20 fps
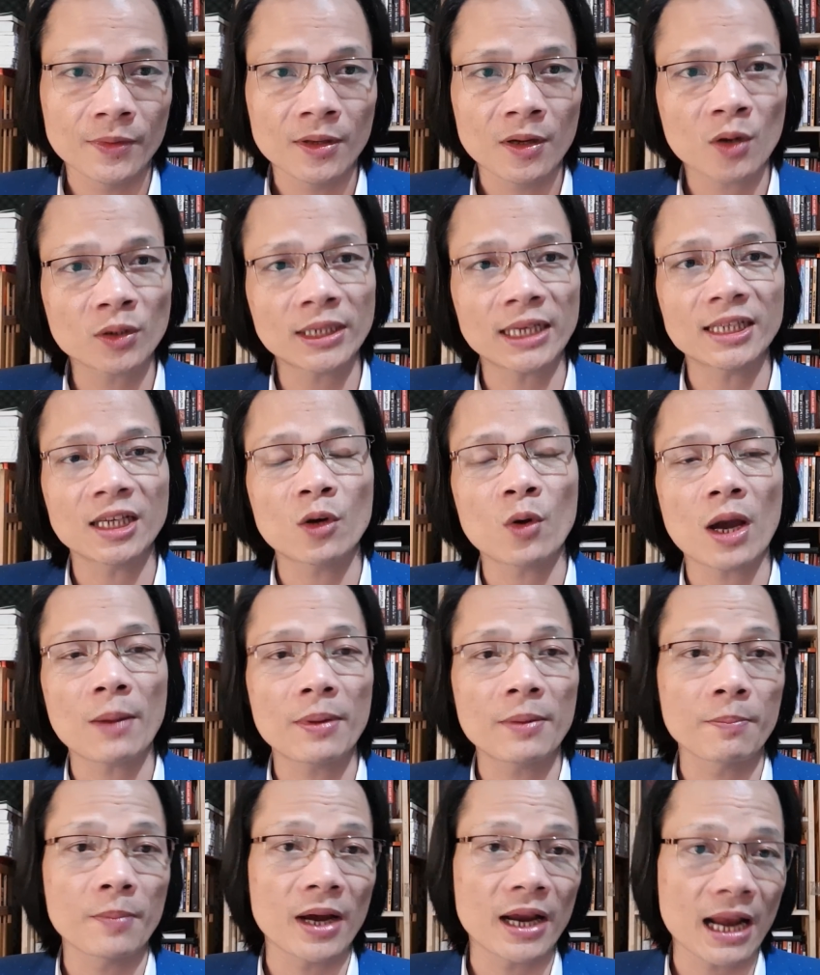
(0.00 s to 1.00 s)
Có thể nhân loại
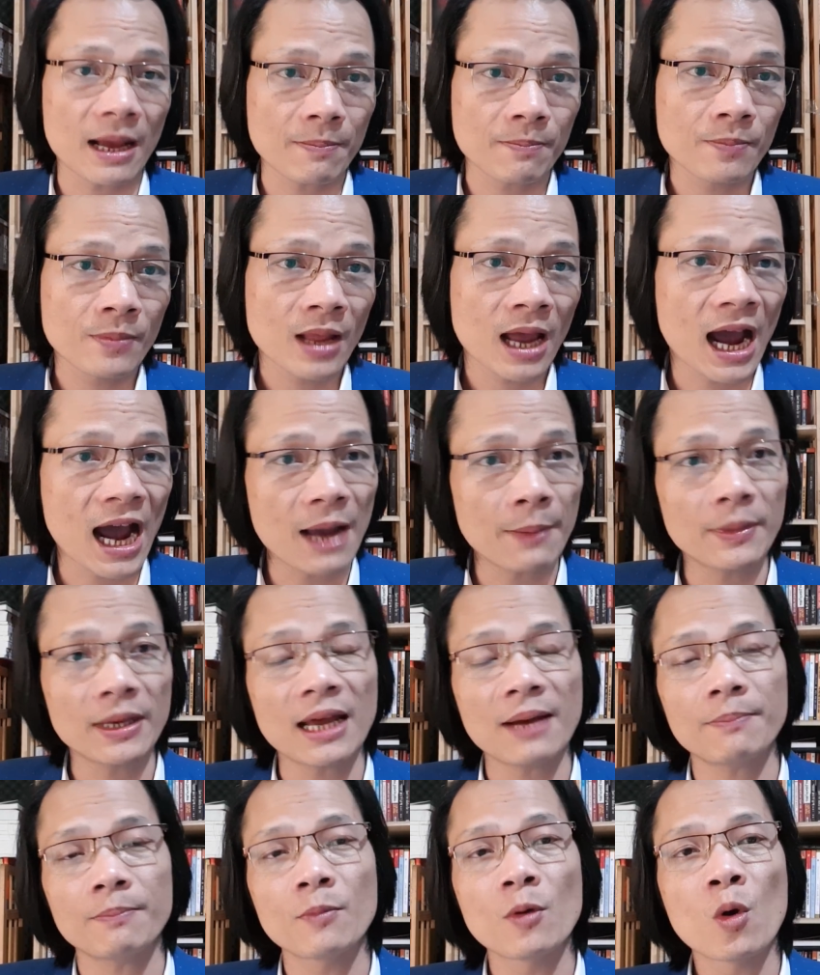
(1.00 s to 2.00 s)
mất mười năm, hai mươi
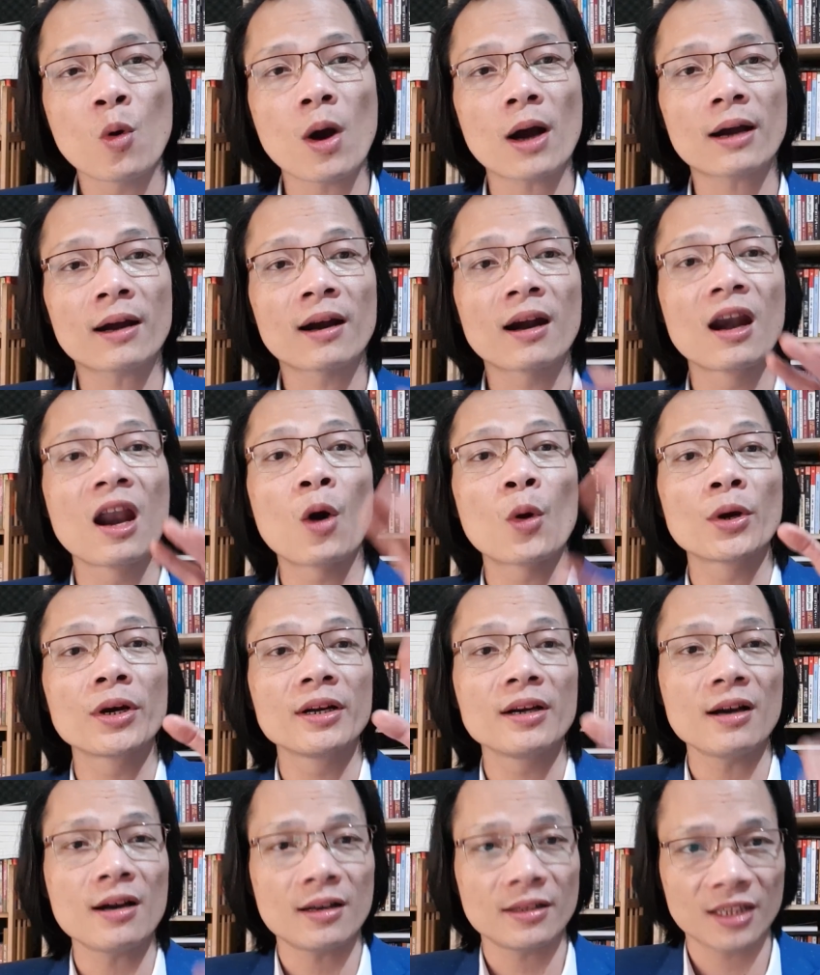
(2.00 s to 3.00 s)
năm hoặc lâu
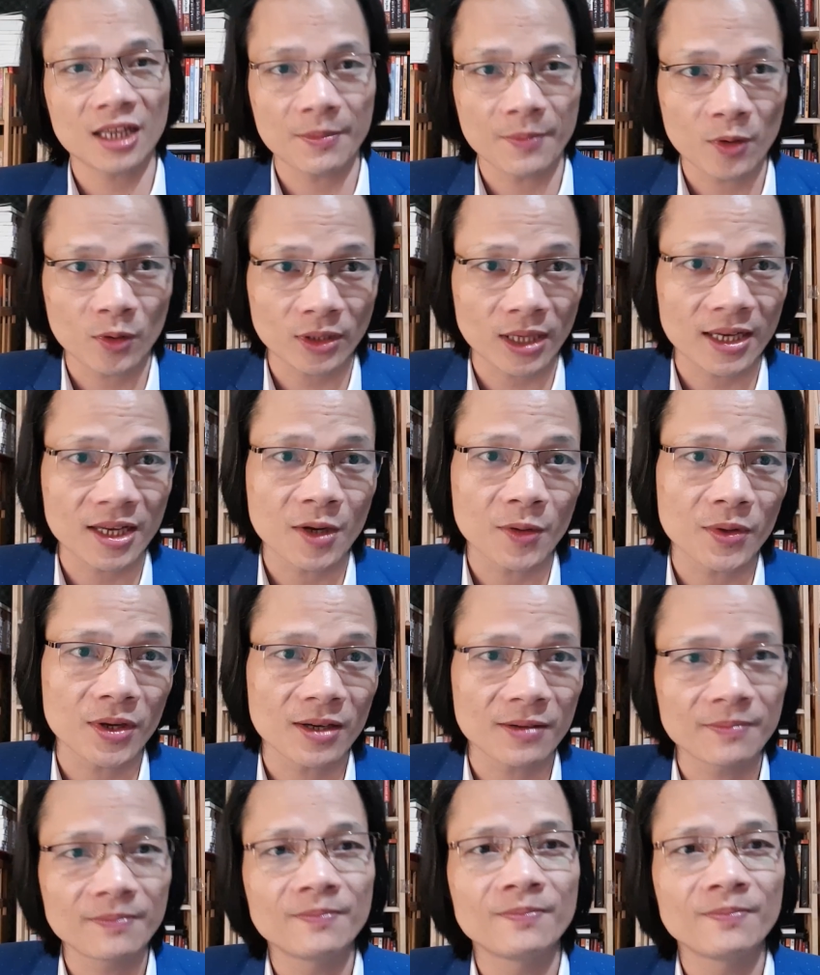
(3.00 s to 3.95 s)
nữa thì mới có thể hiểu được.